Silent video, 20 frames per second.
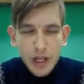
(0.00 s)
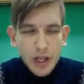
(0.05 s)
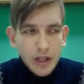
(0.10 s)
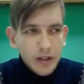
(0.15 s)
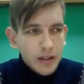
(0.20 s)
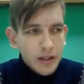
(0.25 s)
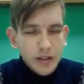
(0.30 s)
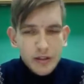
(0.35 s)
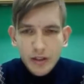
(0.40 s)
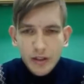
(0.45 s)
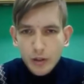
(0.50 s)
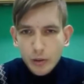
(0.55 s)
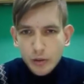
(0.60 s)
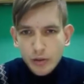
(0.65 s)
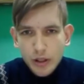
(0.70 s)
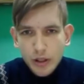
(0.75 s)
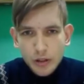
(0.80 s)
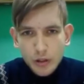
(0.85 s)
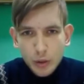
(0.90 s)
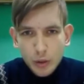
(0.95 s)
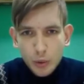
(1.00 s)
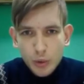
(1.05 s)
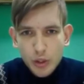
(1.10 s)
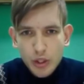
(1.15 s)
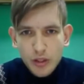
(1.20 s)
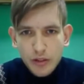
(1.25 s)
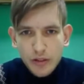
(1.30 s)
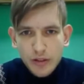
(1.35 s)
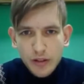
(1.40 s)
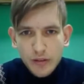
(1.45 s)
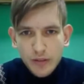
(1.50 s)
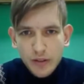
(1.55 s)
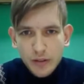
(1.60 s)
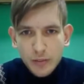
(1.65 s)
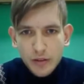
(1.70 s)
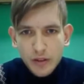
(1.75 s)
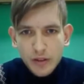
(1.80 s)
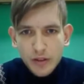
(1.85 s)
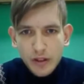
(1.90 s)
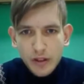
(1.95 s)
Не те люди, которые учились там в
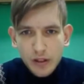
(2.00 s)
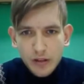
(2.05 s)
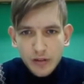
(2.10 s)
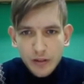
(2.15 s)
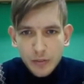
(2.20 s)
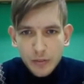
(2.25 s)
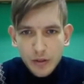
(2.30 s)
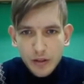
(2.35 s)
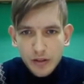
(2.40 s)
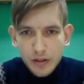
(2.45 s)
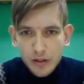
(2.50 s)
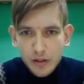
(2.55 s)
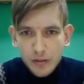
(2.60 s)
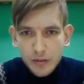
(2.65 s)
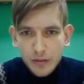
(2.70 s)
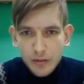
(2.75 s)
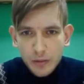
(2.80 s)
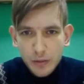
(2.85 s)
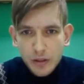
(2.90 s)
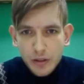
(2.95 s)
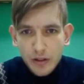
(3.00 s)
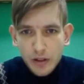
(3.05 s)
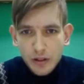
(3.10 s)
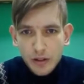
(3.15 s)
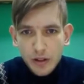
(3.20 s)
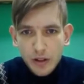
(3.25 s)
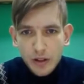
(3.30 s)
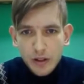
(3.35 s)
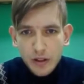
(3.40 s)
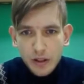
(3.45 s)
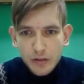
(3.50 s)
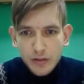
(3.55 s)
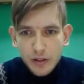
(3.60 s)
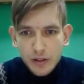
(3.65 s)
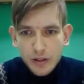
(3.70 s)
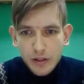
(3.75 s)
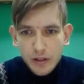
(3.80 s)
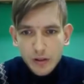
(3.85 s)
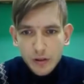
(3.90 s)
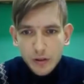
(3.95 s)
70-х, 80-х годах
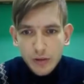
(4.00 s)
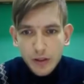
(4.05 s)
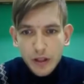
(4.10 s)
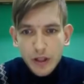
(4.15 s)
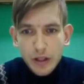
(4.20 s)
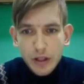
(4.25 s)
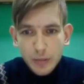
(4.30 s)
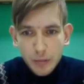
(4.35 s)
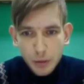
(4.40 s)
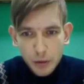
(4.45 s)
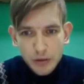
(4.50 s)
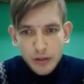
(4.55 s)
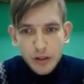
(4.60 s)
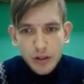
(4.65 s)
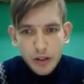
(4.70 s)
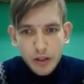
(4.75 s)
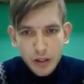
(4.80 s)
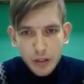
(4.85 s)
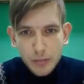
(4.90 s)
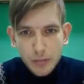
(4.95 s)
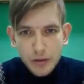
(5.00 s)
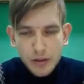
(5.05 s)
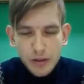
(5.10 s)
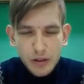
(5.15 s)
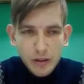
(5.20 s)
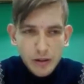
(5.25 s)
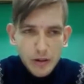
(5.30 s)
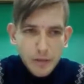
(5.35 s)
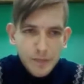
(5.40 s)
20 века, они просто некомпетентны.